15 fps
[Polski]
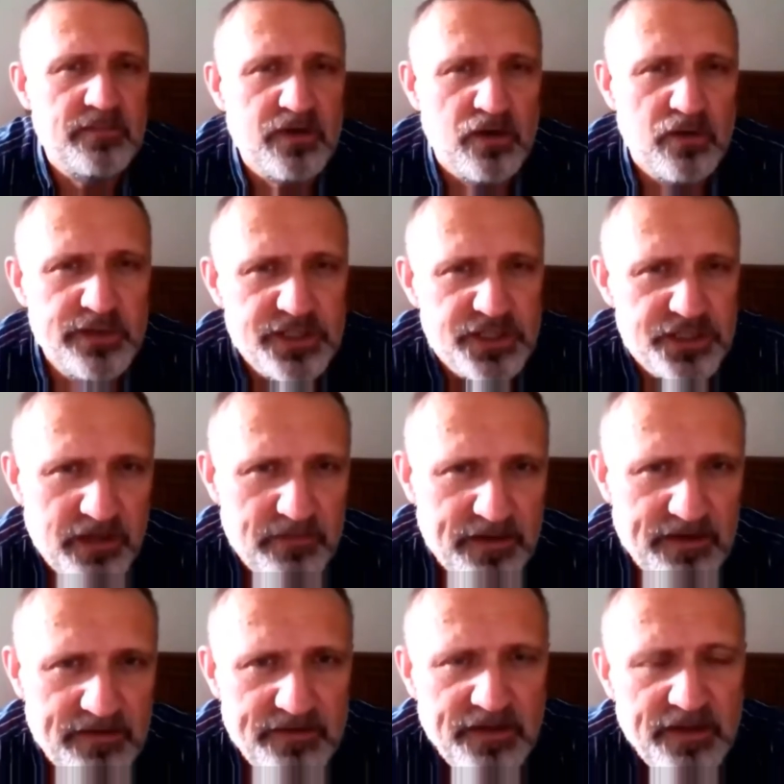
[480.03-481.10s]
kołysze.
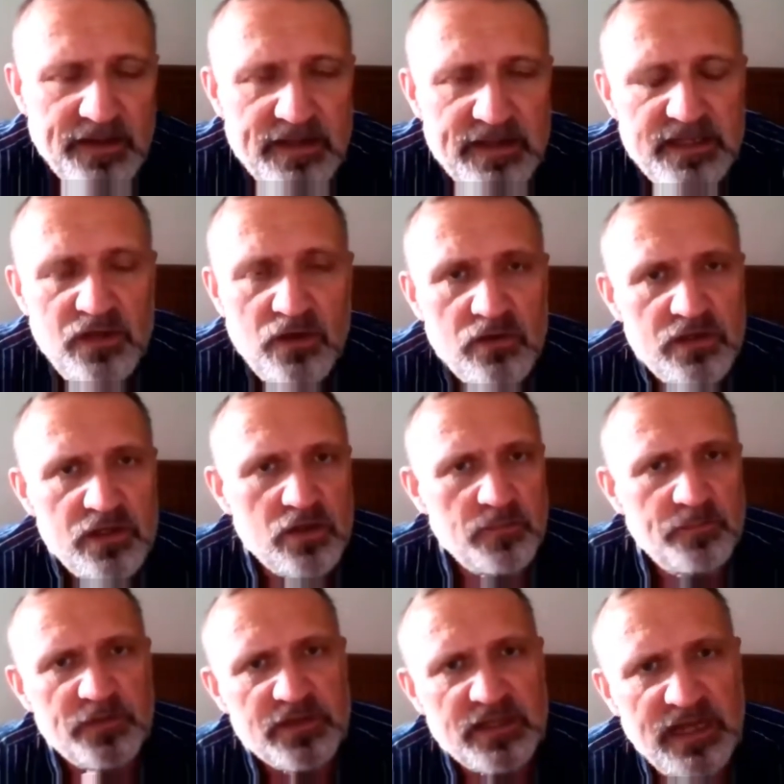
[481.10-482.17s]
Prawda? I oni to
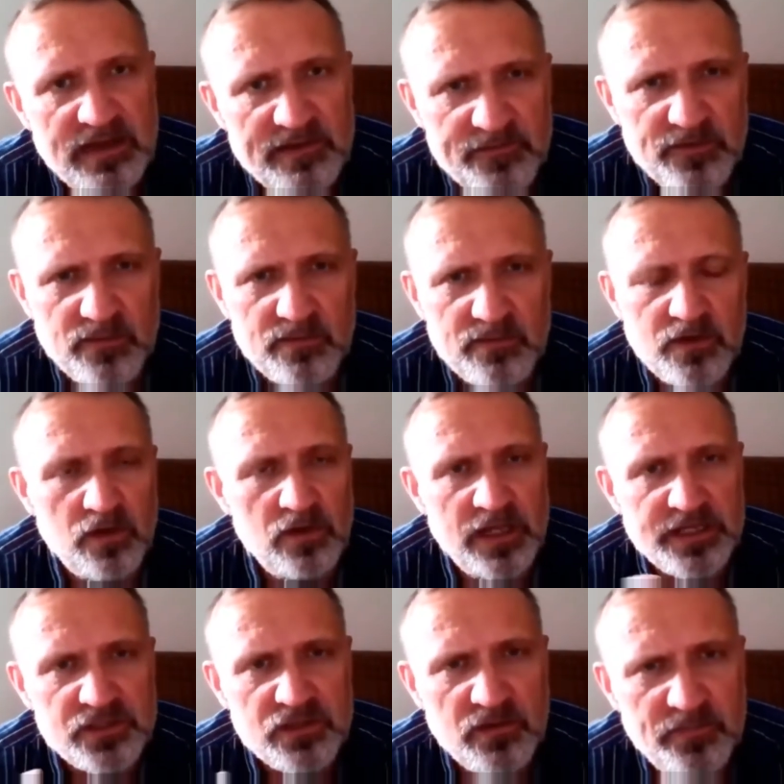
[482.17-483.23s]
potrafią.
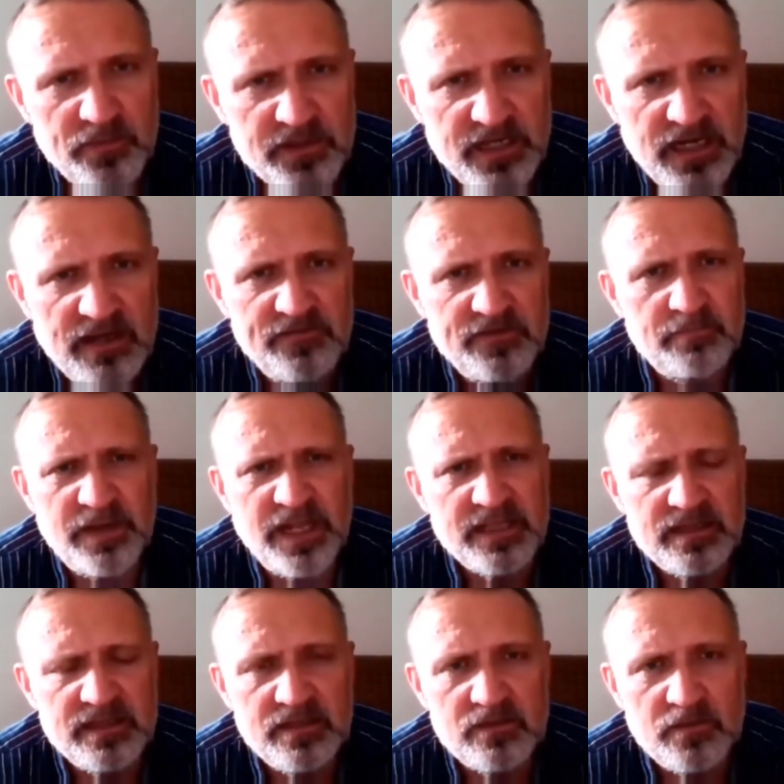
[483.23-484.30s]
Kolarz to potrafi, mhm.
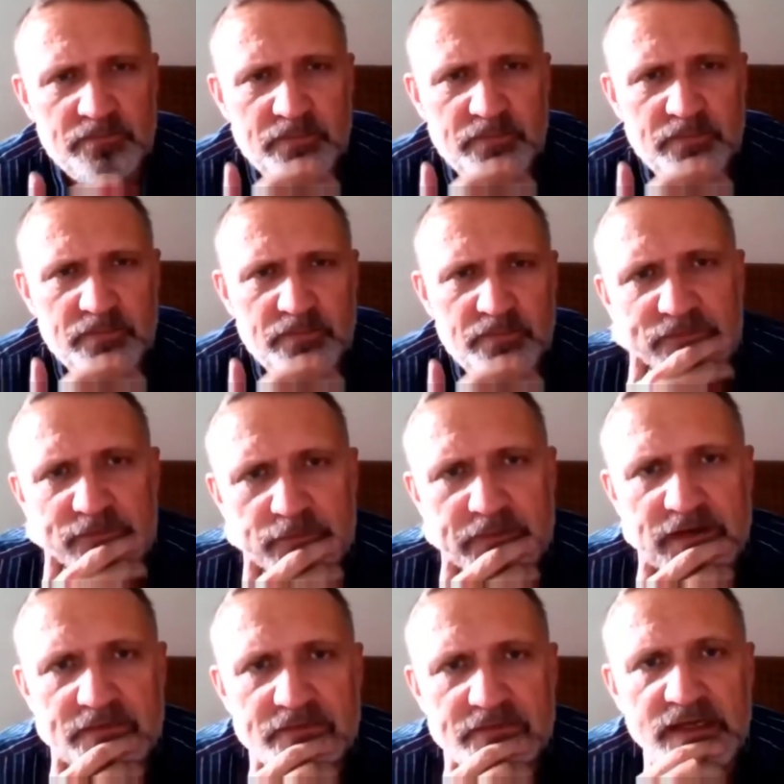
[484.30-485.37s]
Blatny to potrafił,
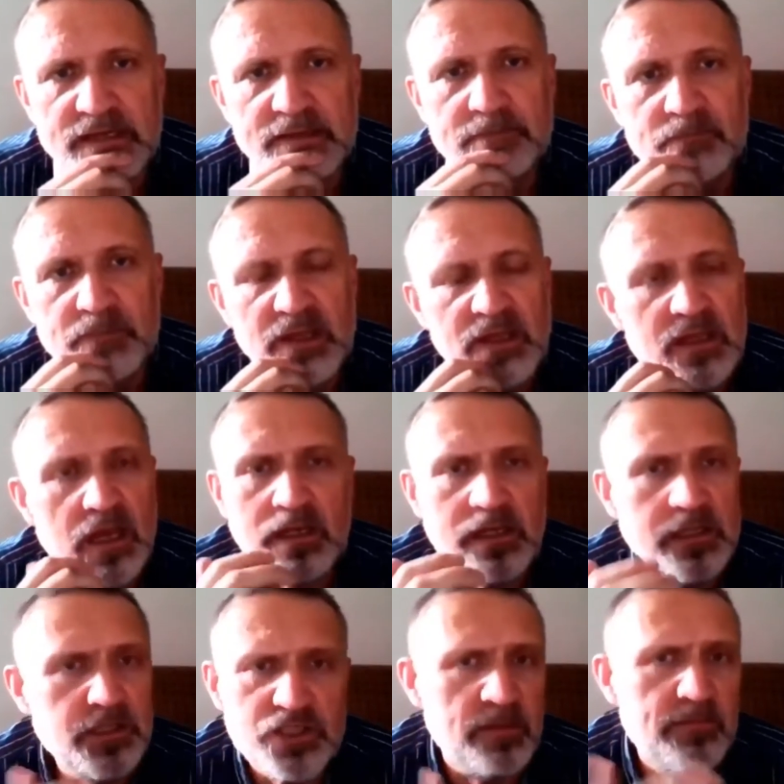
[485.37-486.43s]
prawda? Ale
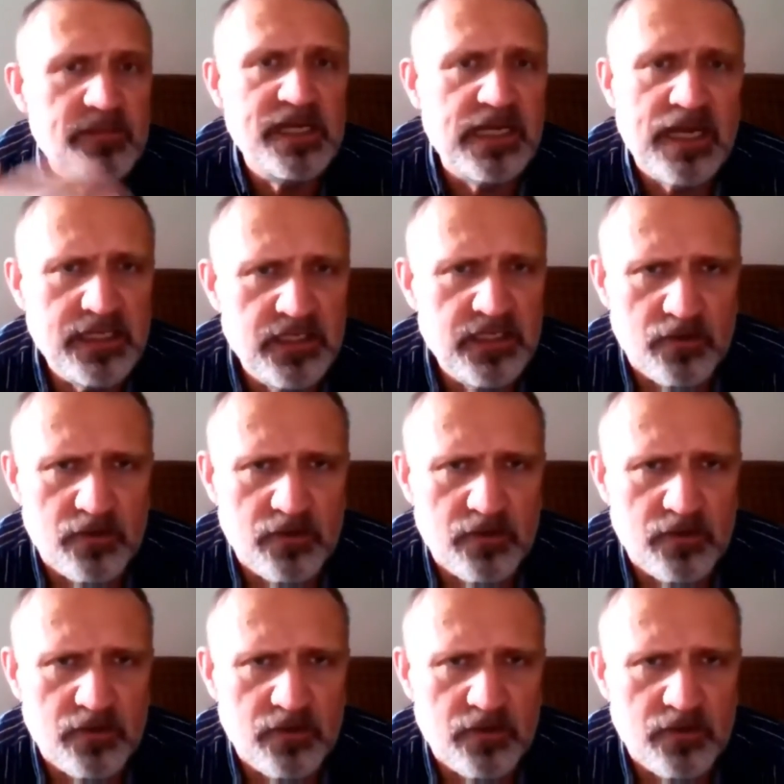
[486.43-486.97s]
też Amerykanie to